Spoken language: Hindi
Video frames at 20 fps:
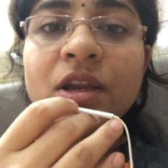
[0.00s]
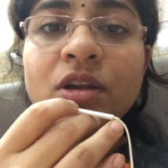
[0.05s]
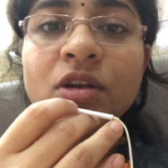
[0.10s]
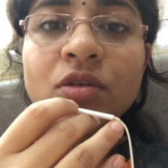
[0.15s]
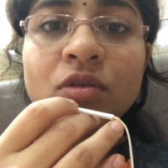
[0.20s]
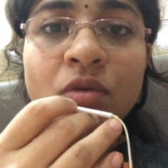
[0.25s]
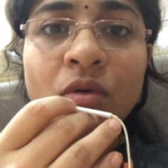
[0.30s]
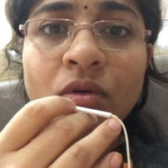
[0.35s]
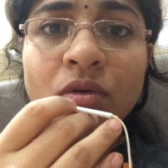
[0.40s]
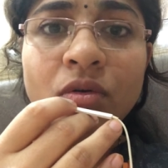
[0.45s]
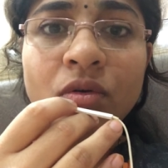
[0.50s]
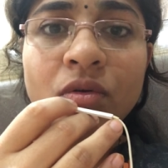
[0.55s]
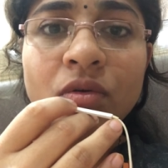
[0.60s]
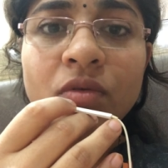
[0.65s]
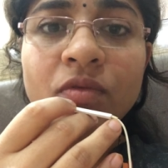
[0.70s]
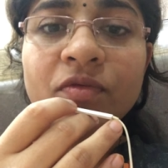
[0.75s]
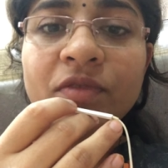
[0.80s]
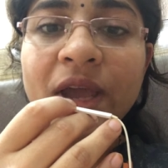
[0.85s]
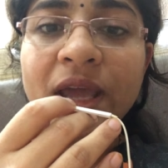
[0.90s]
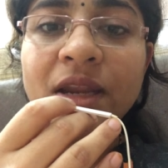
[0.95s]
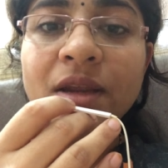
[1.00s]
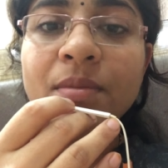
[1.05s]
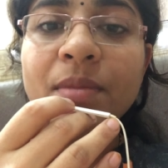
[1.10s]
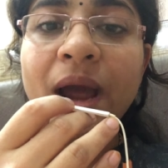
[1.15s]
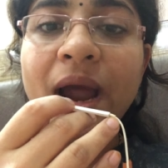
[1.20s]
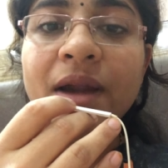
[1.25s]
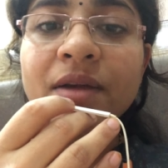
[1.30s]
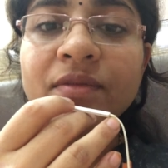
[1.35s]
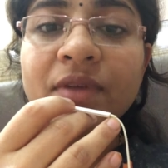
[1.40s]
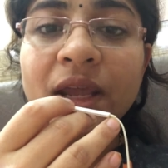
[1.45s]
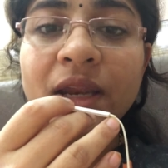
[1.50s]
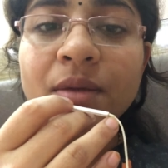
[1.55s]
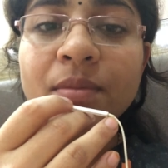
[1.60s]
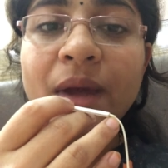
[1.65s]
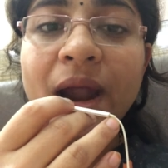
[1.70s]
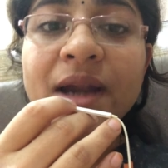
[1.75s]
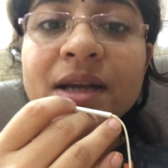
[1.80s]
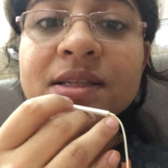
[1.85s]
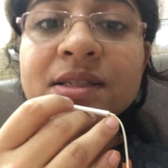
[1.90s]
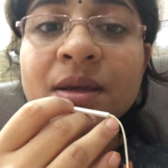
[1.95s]
नो नो नो वेरी बैड वेरी
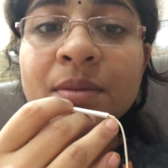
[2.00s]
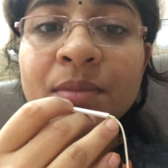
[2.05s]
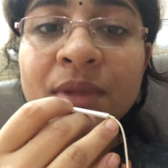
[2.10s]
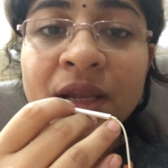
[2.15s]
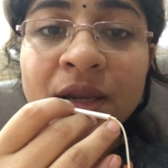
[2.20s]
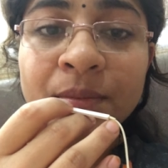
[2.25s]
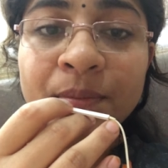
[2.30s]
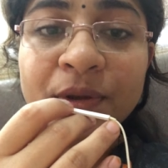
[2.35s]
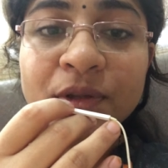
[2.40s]
बैड ज़मीन